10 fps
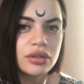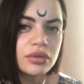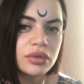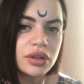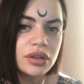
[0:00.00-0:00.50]

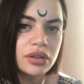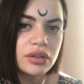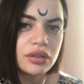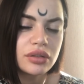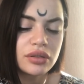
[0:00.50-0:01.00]
он
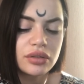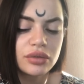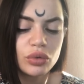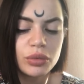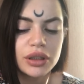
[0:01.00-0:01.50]
э,
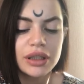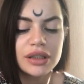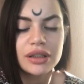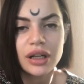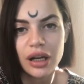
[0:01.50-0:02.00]
думает о
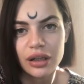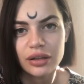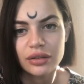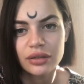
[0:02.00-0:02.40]
деньгах,